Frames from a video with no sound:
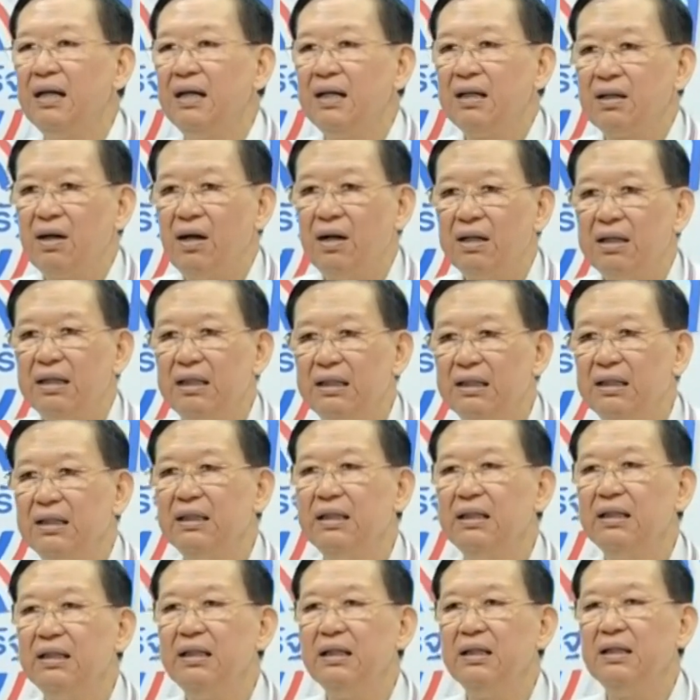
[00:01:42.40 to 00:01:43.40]
นักข่าวอย่าง
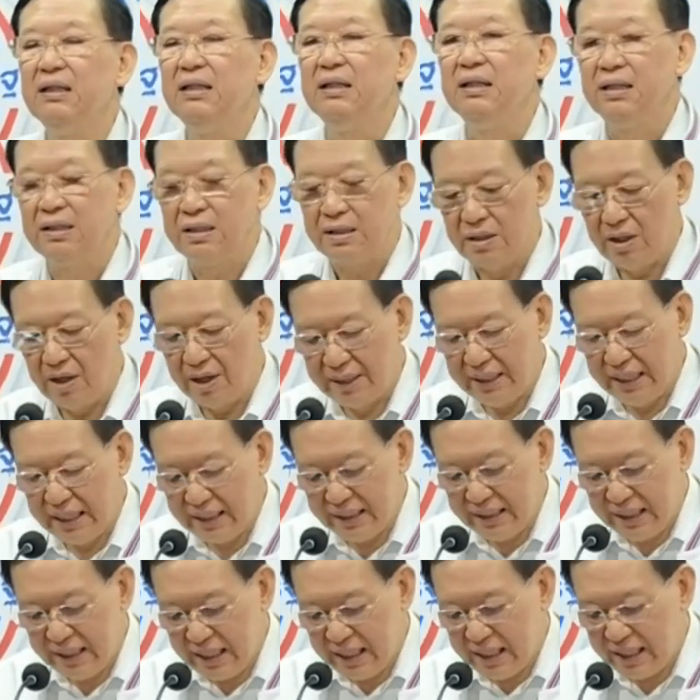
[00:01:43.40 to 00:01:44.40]
เดียวแต่ว่า
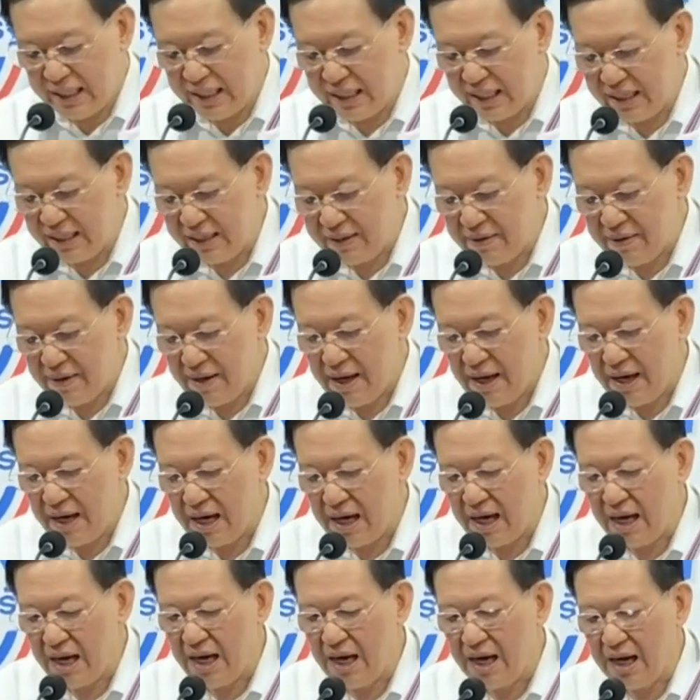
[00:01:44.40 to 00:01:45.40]
วันนี้คุณสันติพ
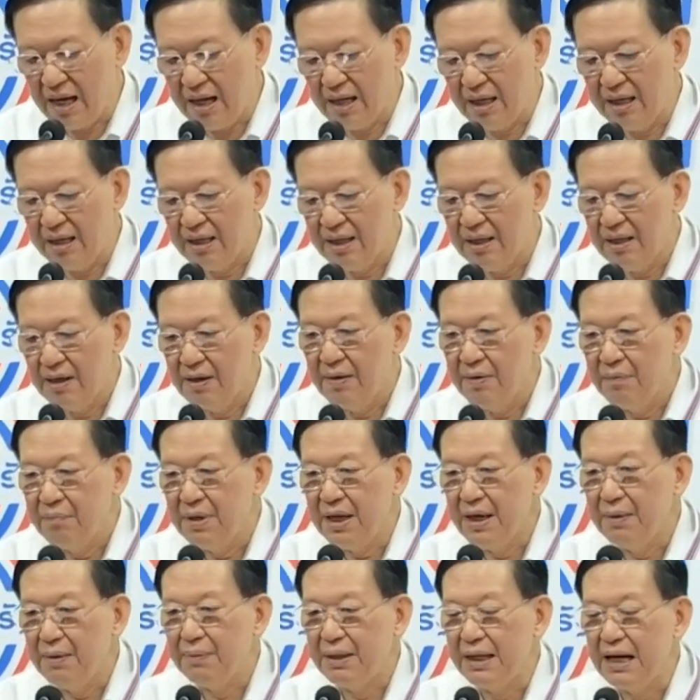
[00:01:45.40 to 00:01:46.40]
ร้อมพัฒน์เลขาธิ
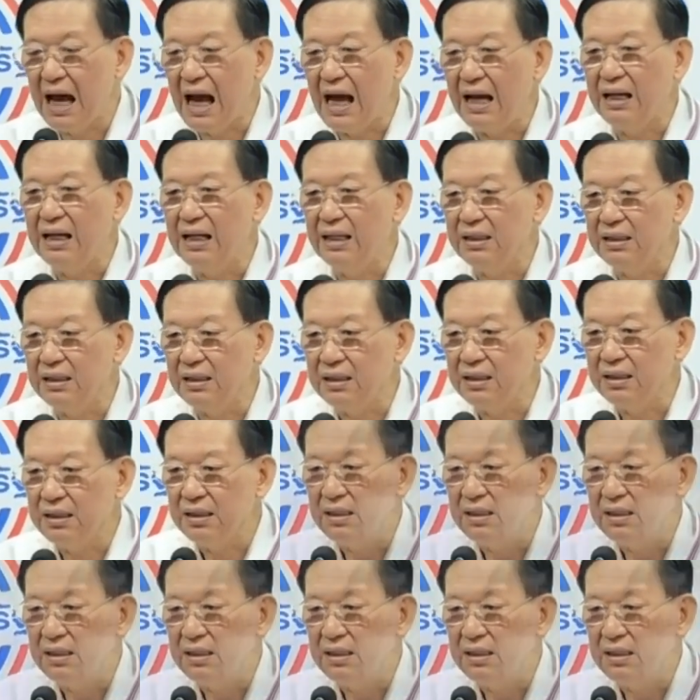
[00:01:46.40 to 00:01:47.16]
การพรรคตอ